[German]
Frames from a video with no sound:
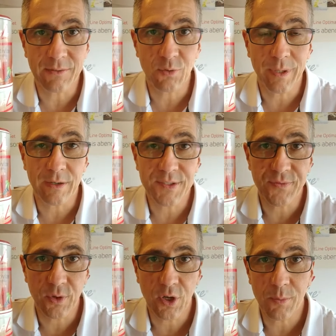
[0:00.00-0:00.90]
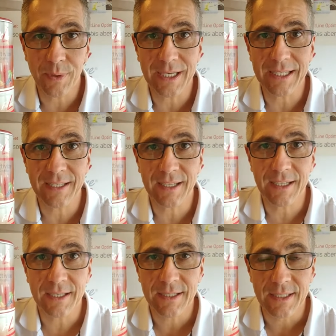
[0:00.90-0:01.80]
Du brauchst für
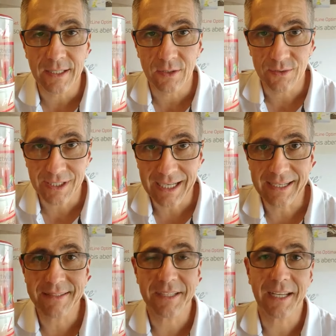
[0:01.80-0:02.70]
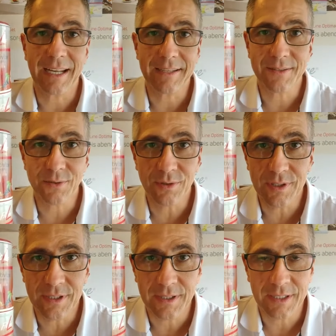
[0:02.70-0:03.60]
körperliche und geistige Leistung